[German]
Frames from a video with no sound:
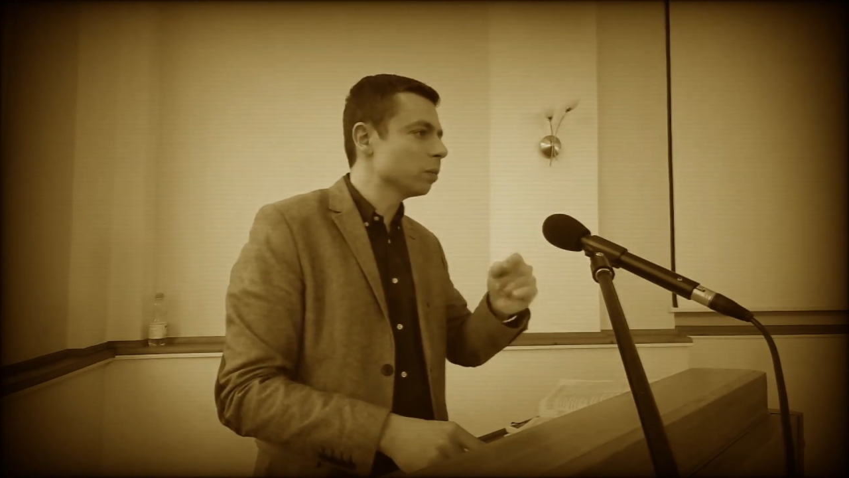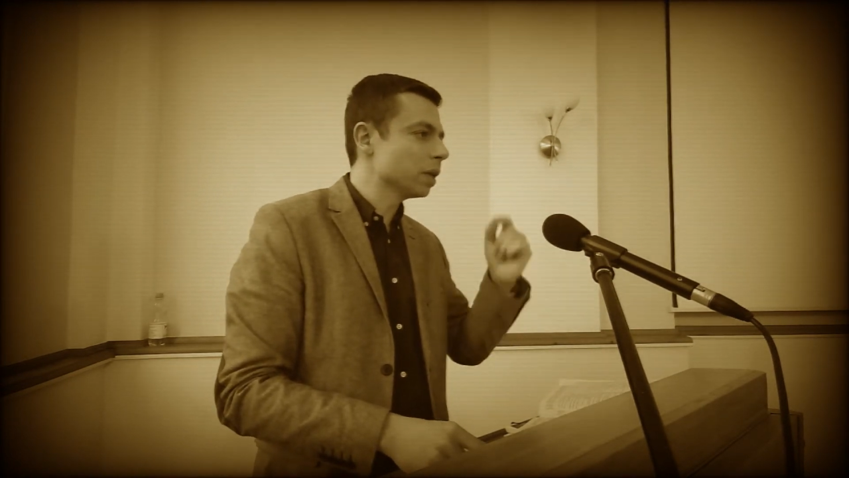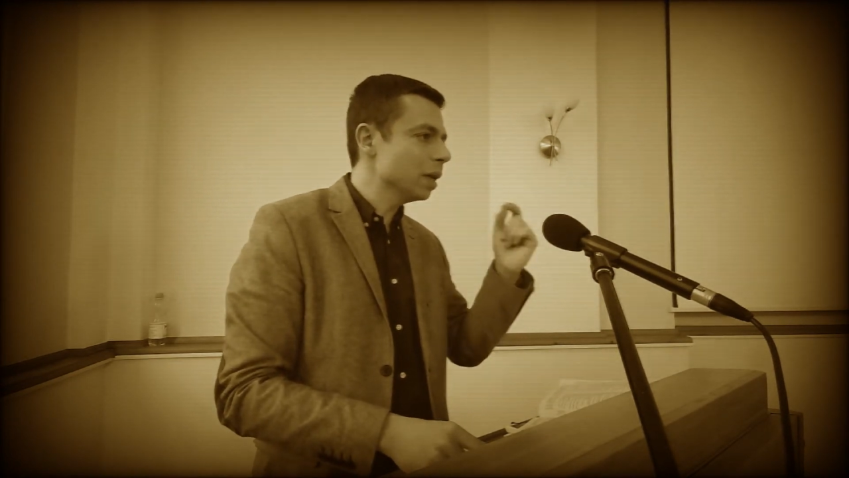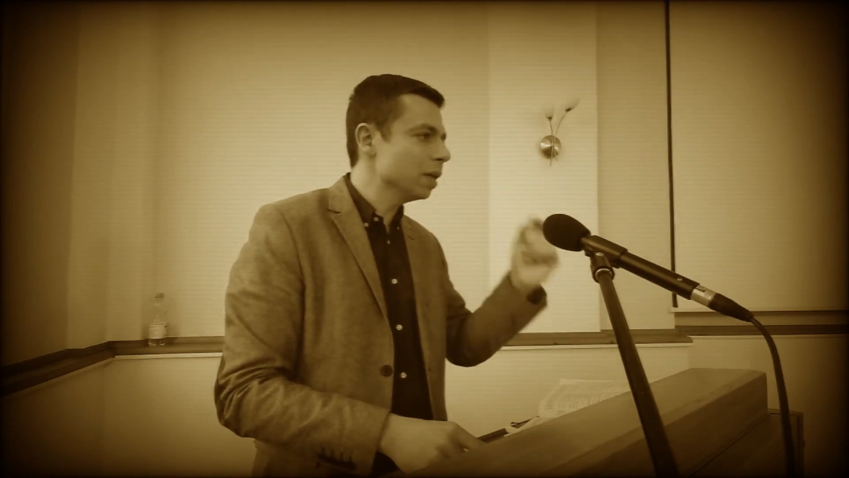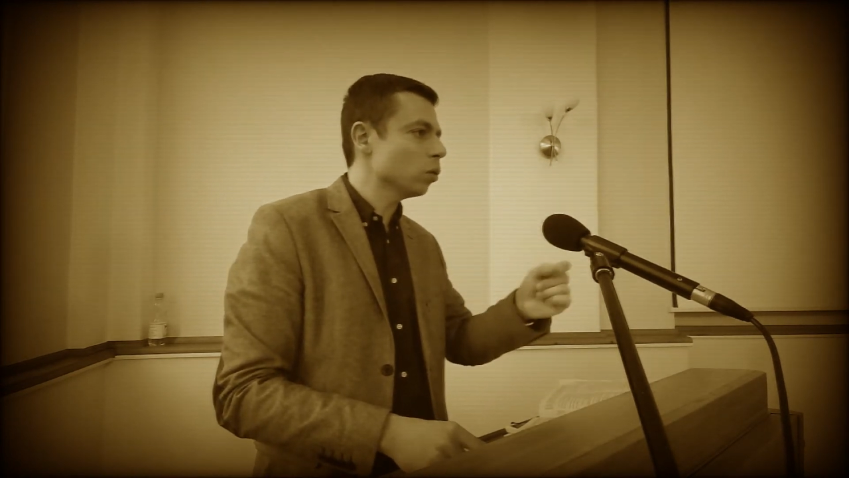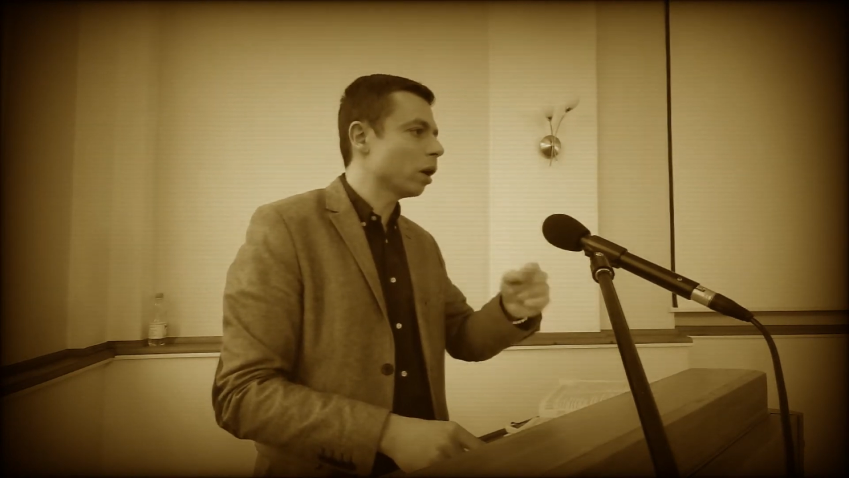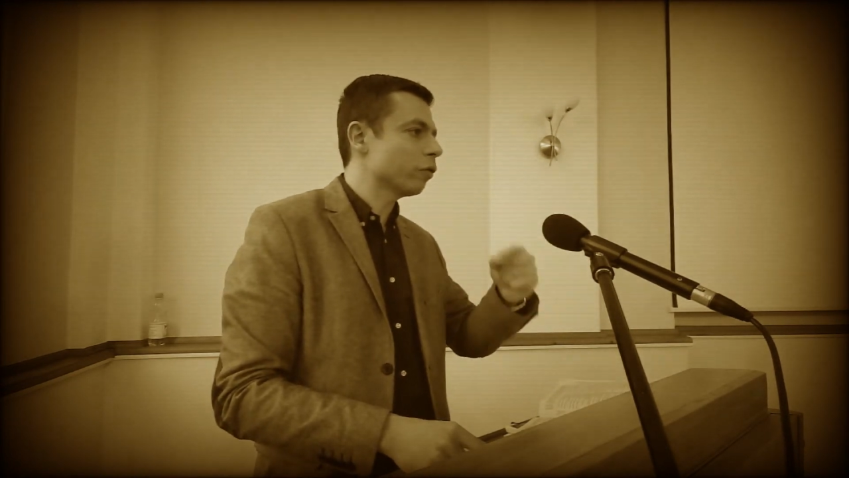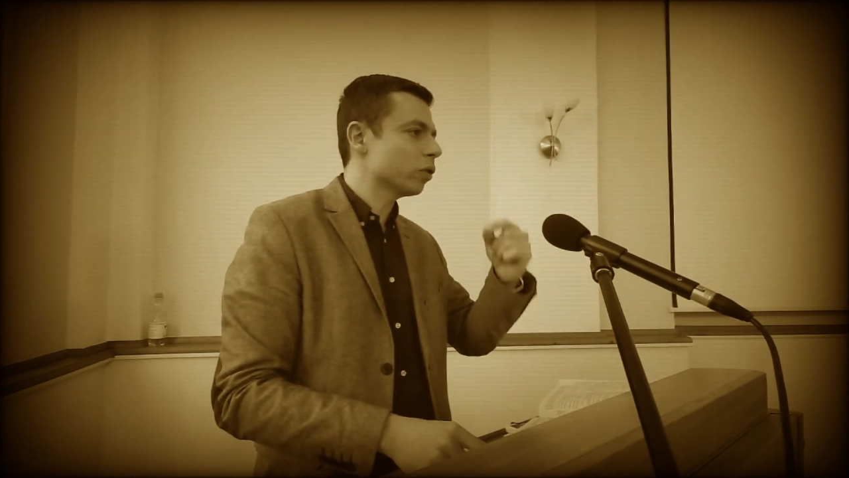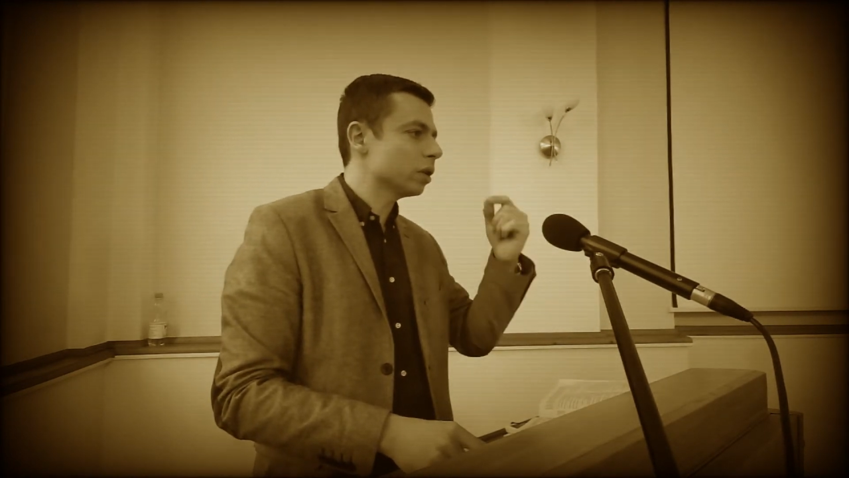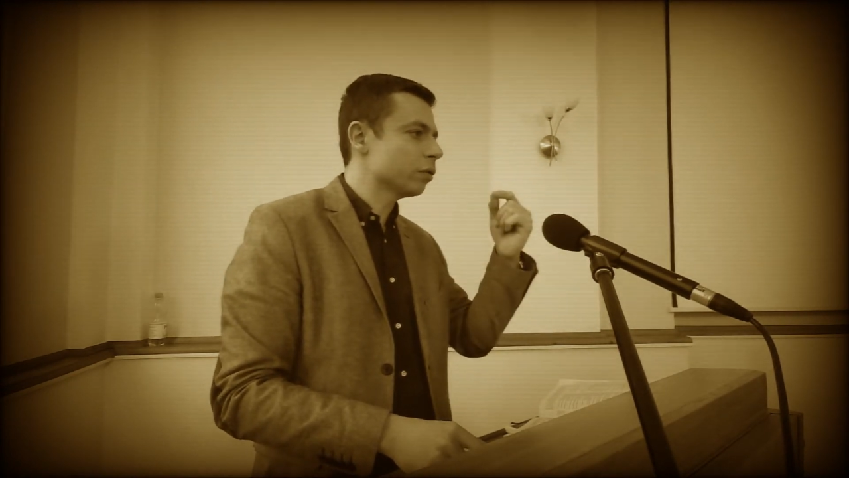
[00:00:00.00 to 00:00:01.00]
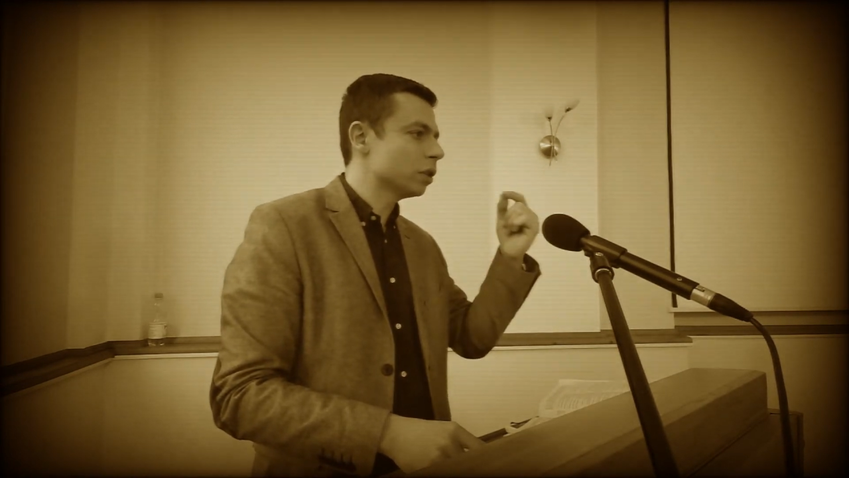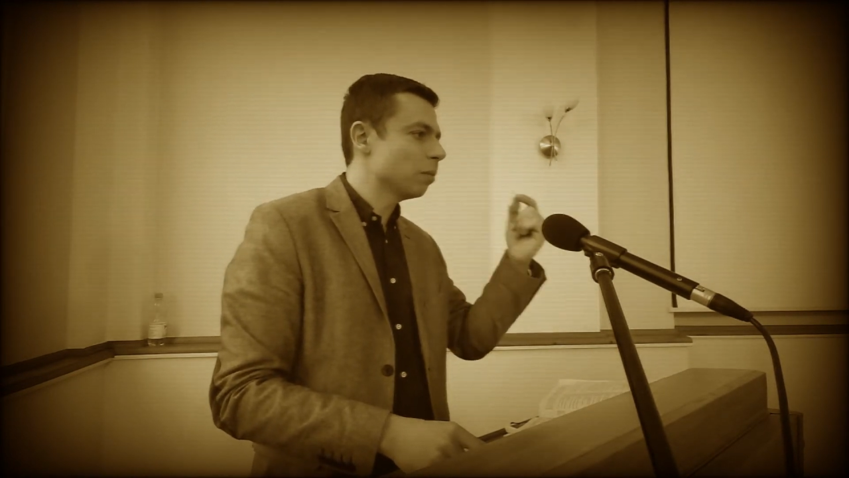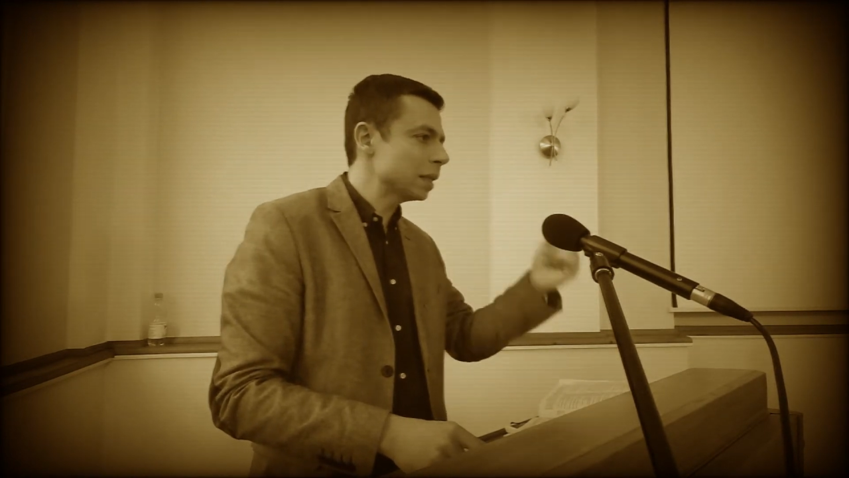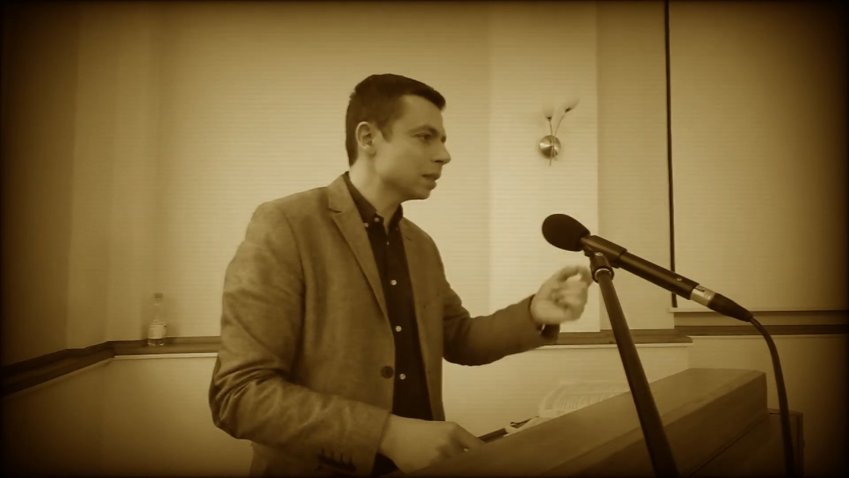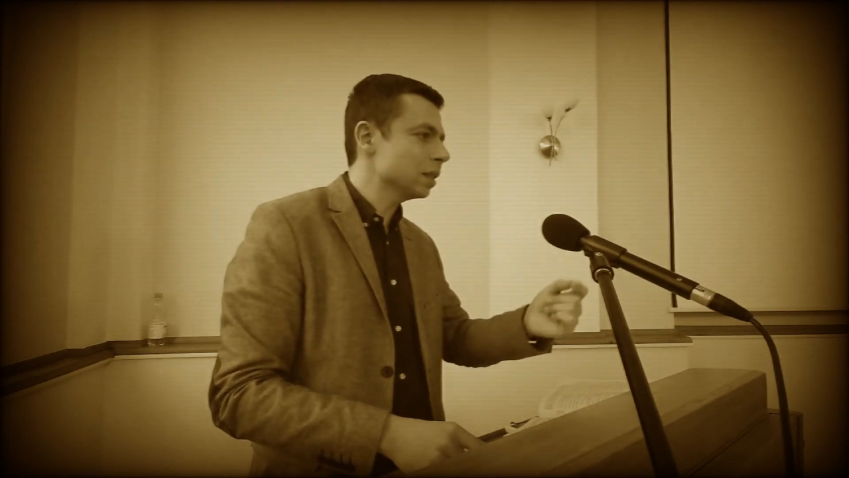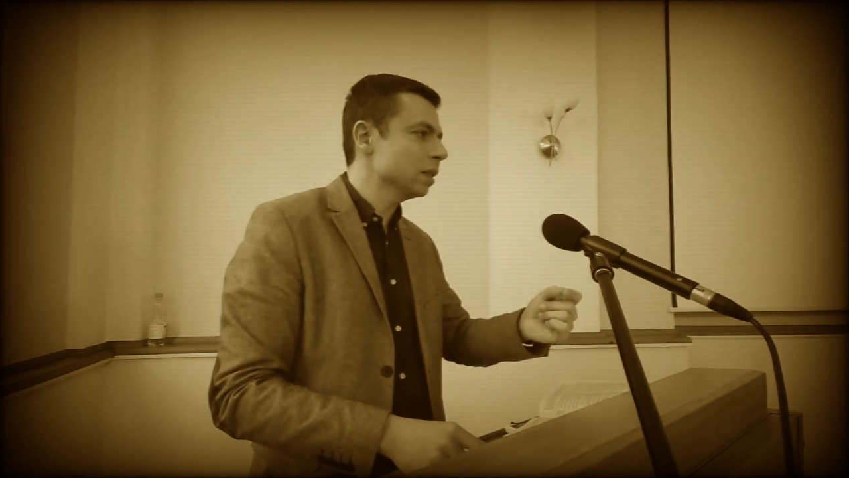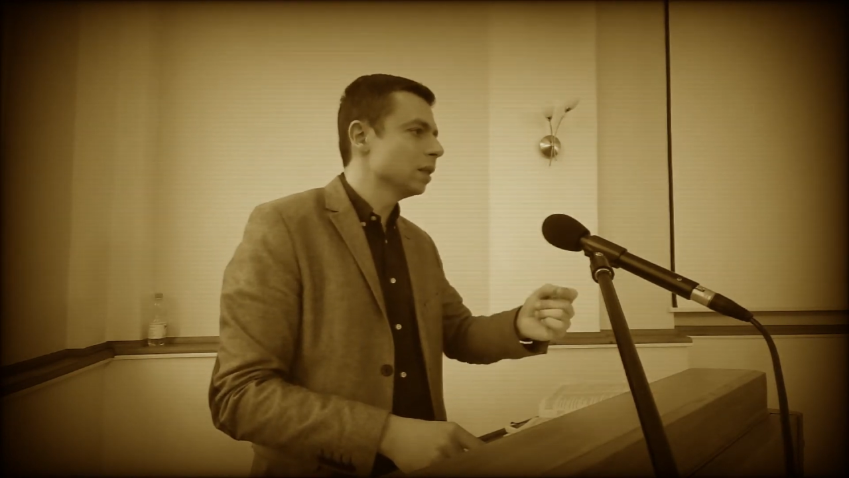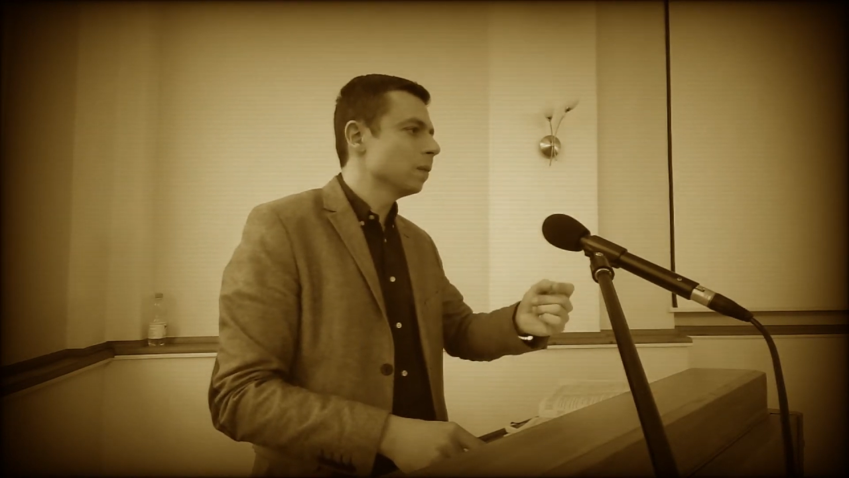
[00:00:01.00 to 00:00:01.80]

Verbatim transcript: Brille oder für die, für die Maske.